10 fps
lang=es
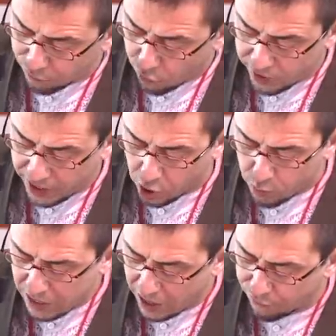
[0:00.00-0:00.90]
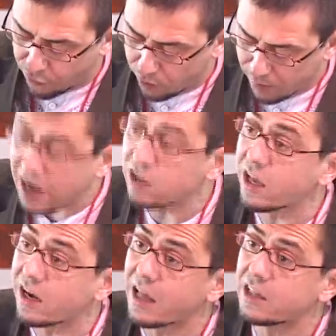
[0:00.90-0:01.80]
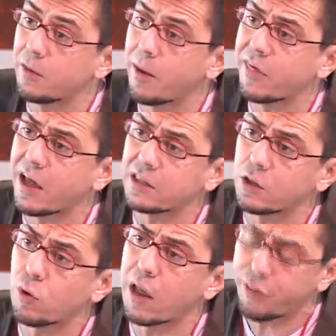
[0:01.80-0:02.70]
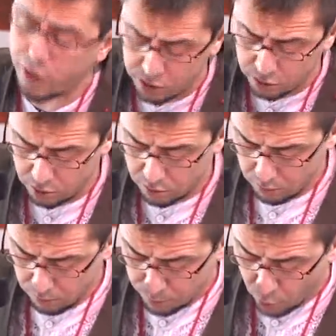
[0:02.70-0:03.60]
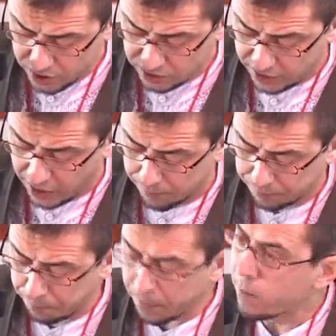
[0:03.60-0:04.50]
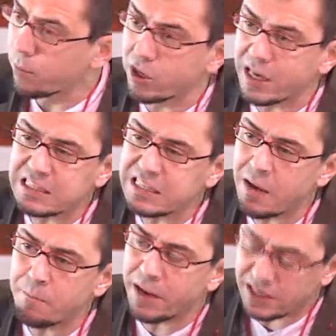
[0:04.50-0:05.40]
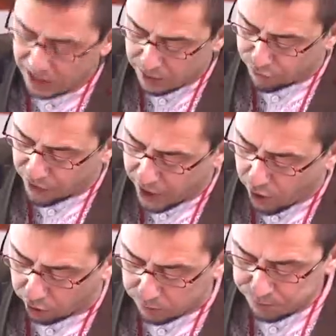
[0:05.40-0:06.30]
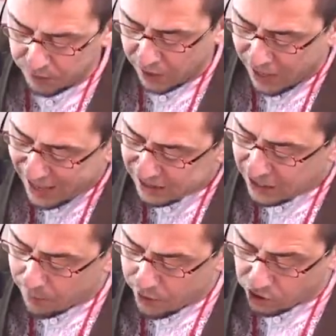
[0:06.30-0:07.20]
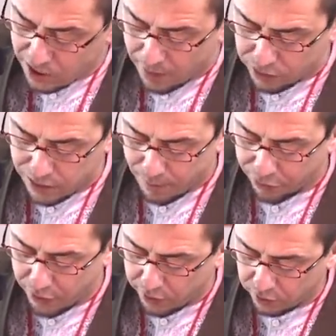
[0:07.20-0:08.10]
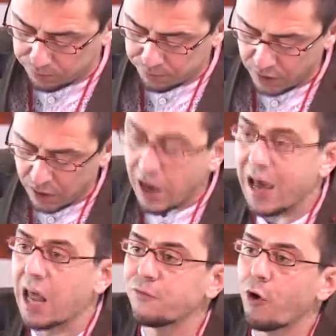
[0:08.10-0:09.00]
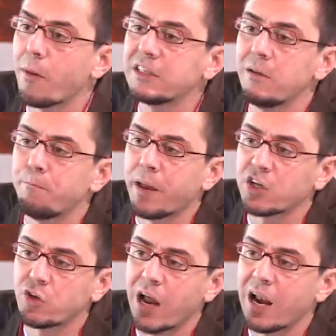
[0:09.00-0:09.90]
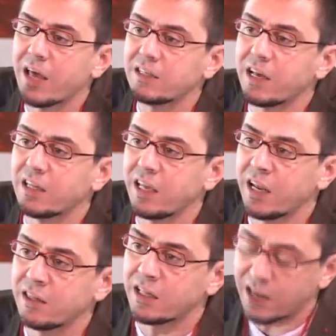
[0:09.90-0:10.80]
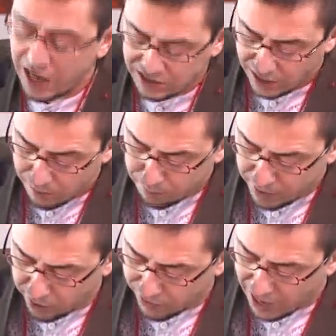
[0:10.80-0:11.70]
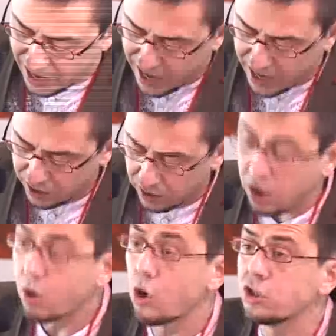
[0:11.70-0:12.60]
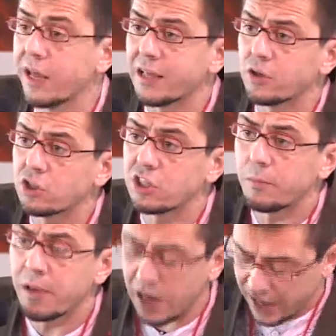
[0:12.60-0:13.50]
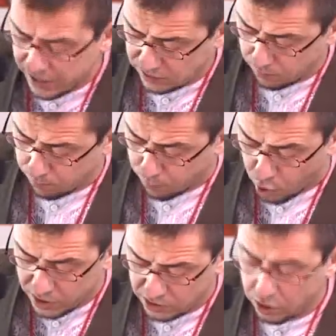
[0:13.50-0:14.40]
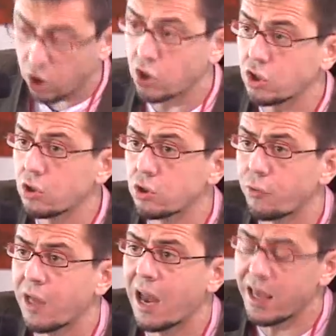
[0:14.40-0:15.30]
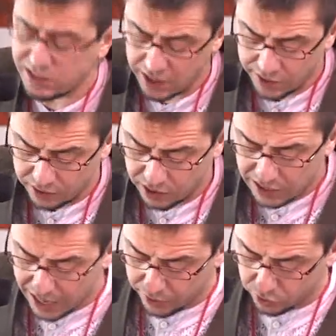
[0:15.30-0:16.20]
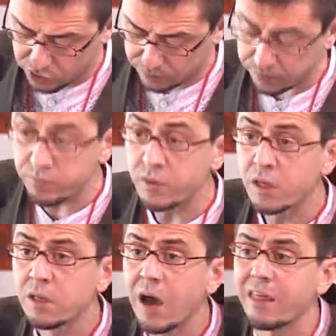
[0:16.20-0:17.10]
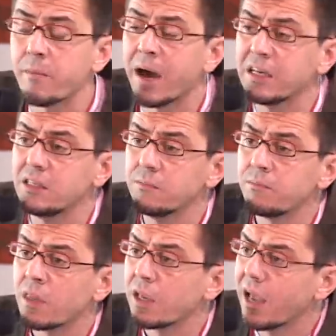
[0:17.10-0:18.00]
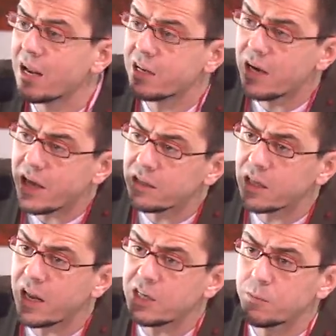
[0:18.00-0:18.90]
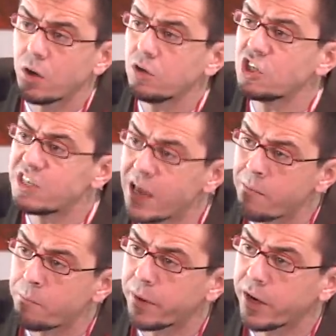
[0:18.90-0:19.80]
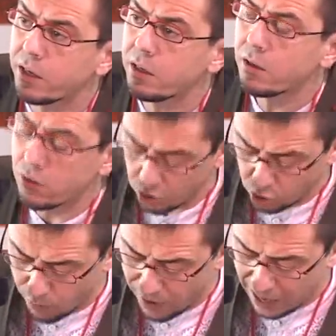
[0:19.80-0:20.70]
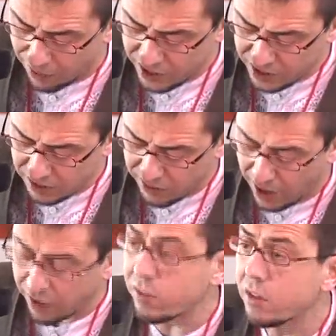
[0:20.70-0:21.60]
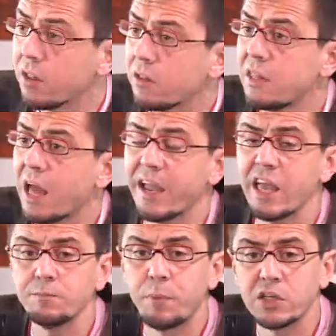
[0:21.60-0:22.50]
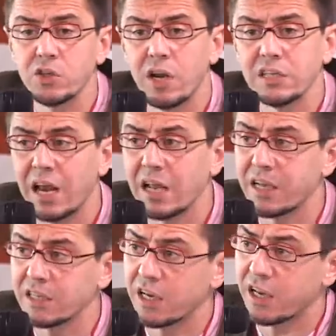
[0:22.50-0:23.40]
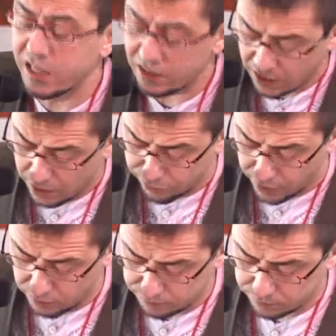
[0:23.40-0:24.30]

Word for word: funge como una forma alternativa de articulación política, pero que siempre es inferior en términos de emancipación a las formas impersonales que tienen detrás el imperio de la ley, los derechos civiles, políticos, sociales, identitarios. Además, el clientelismo siempre roba la dignidad de aquellas personas a las que se clienteliza.